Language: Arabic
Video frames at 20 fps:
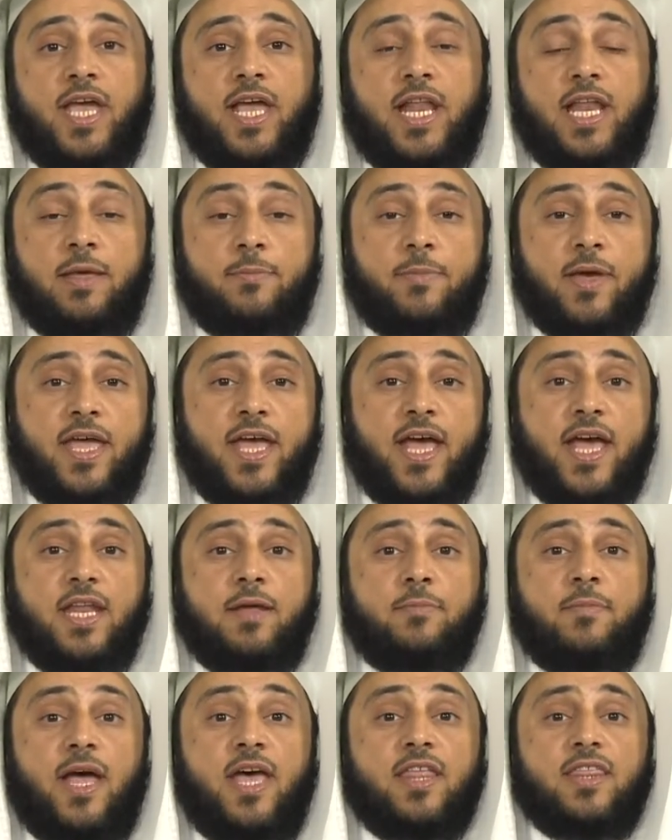لبيان
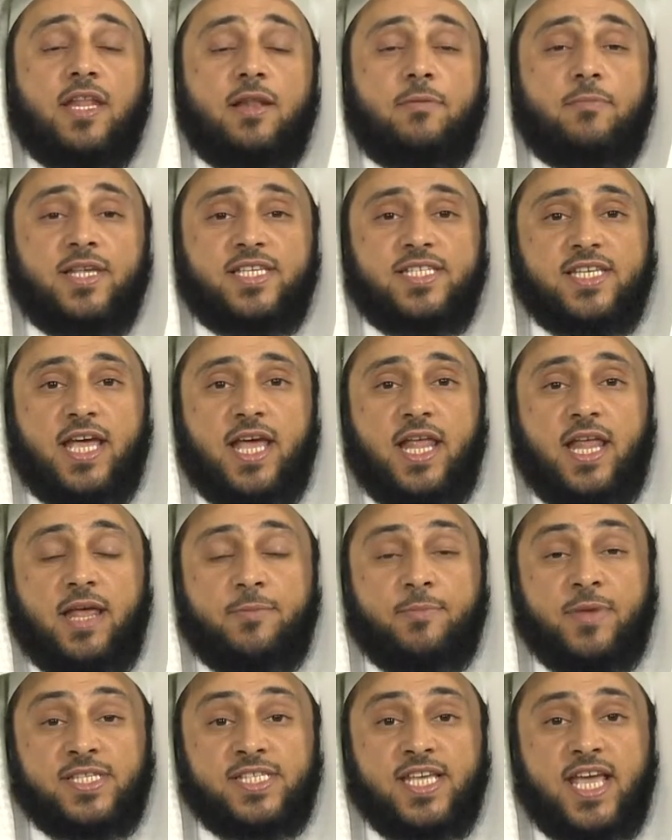بعض
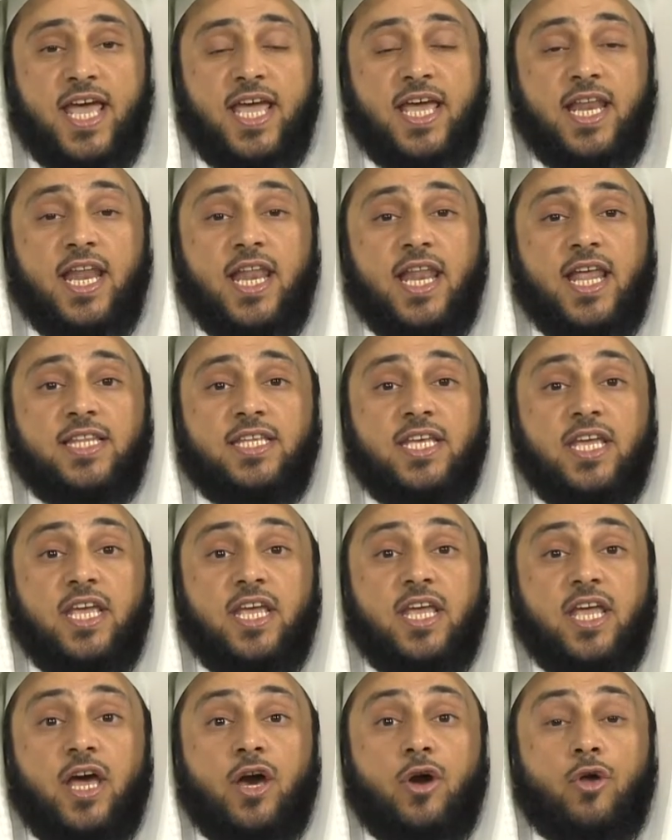المسائل التي